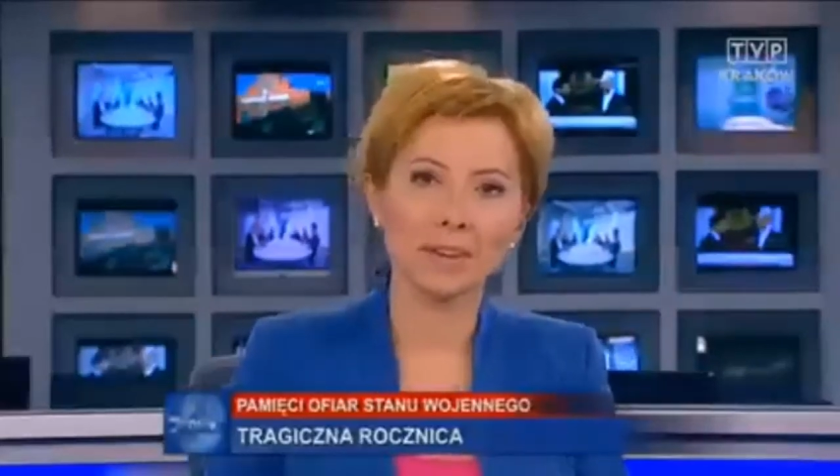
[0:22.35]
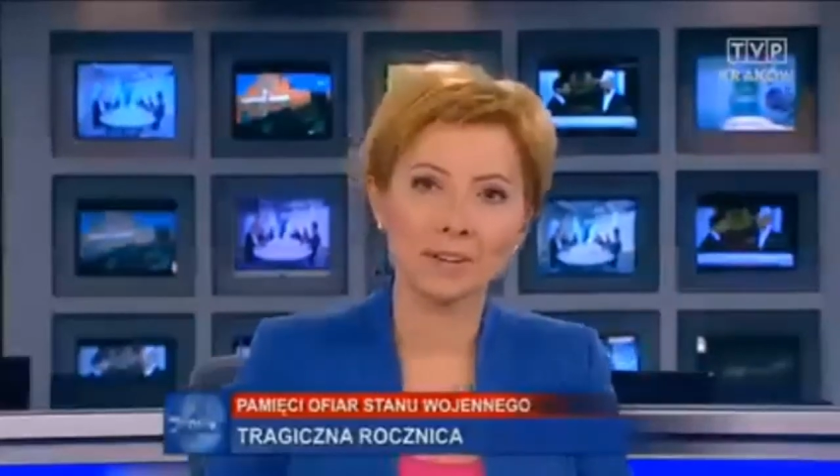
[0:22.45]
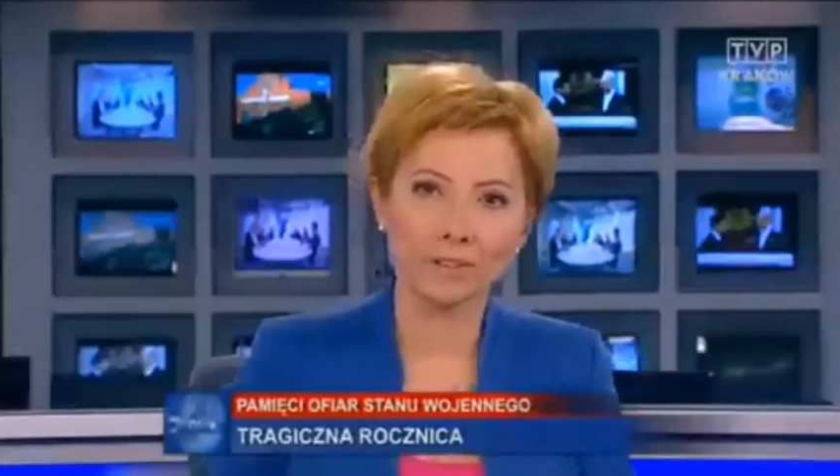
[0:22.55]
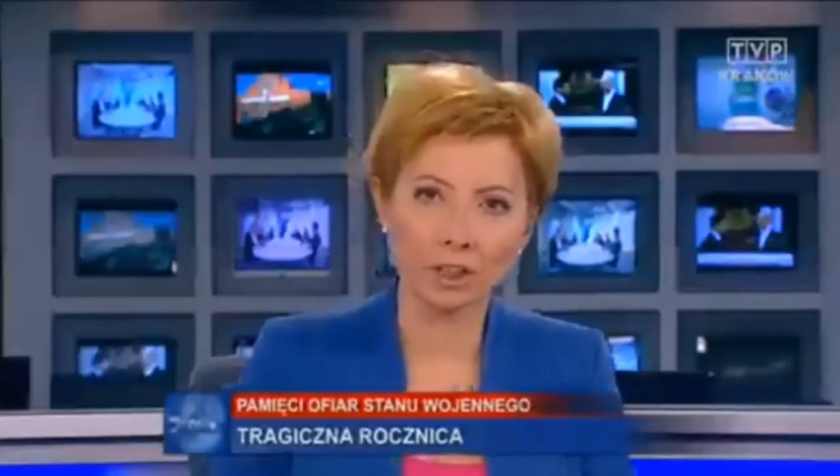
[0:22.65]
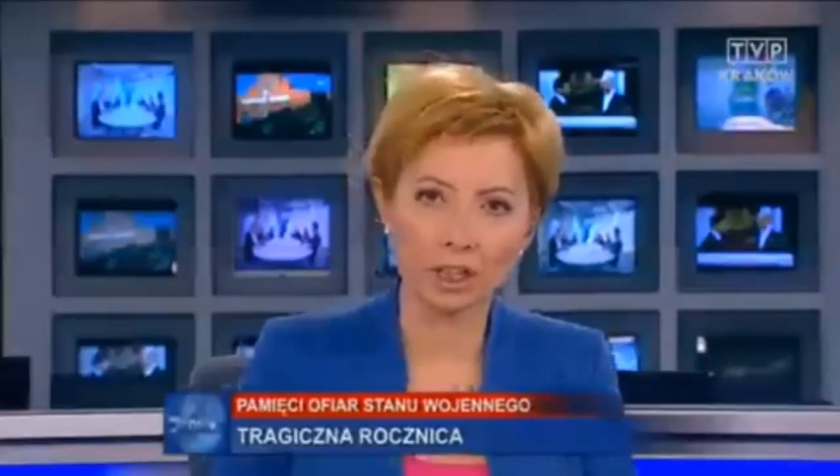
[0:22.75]

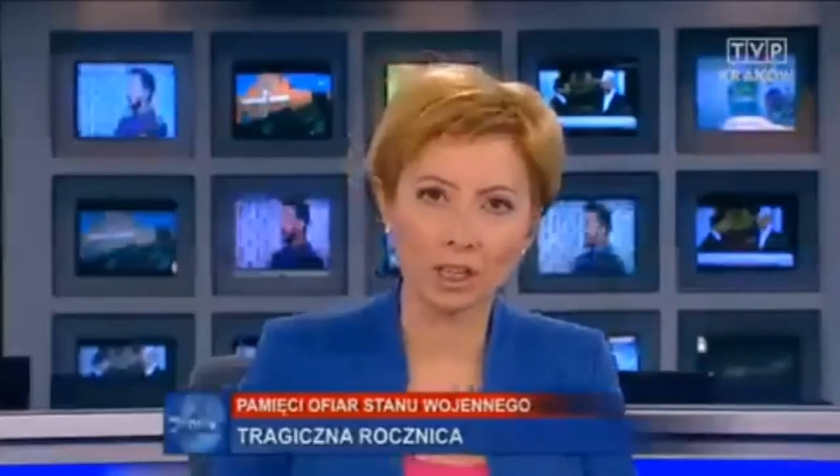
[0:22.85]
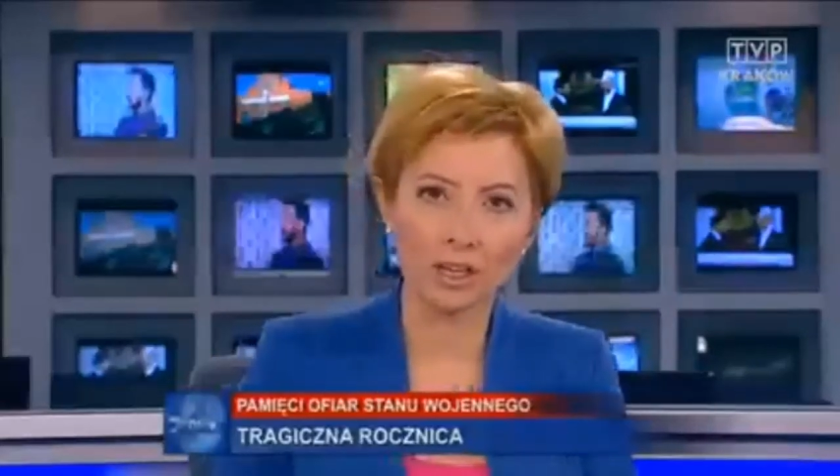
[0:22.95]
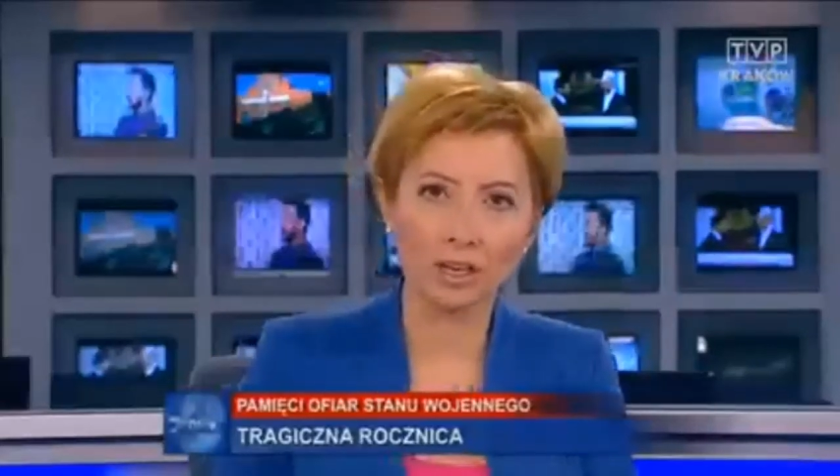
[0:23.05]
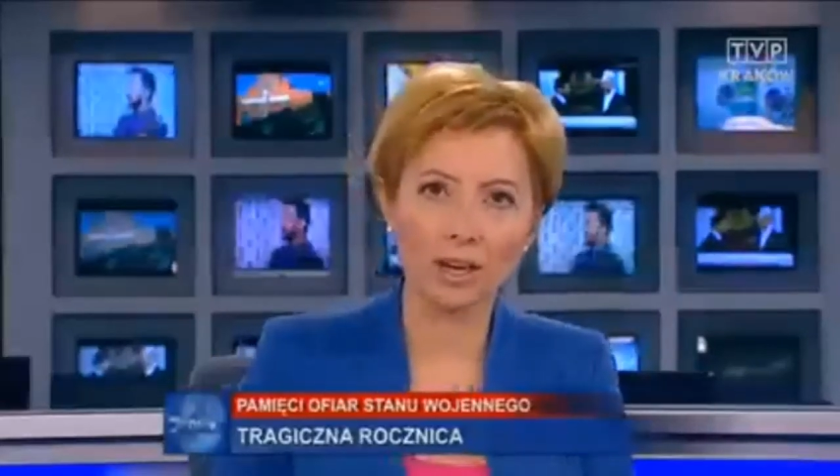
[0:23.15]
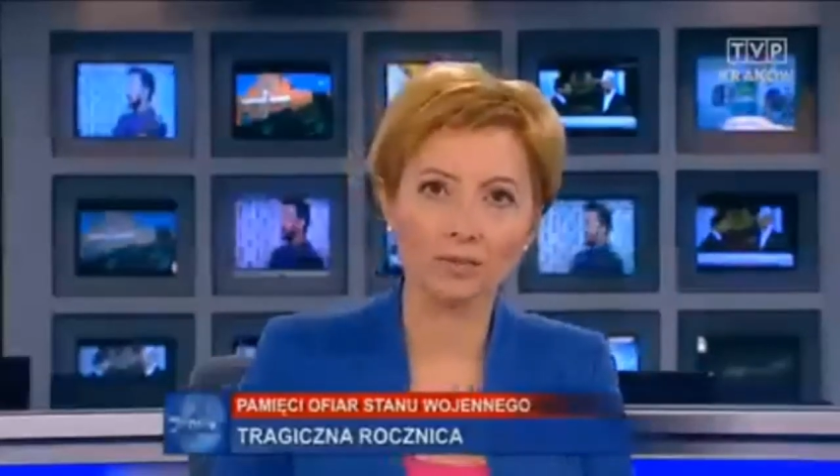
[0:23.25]
Wojciech
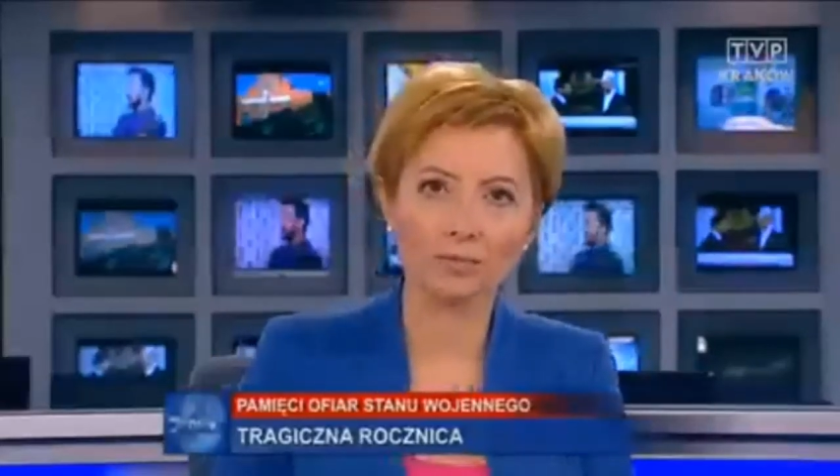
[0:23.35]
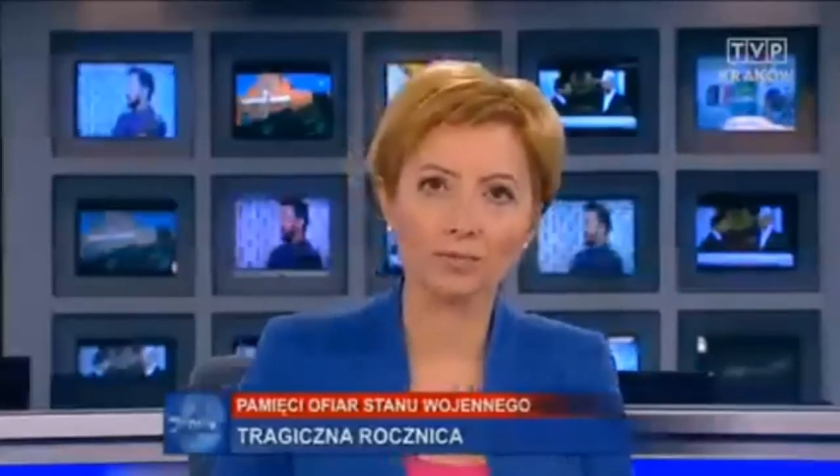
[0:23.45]
Chyla.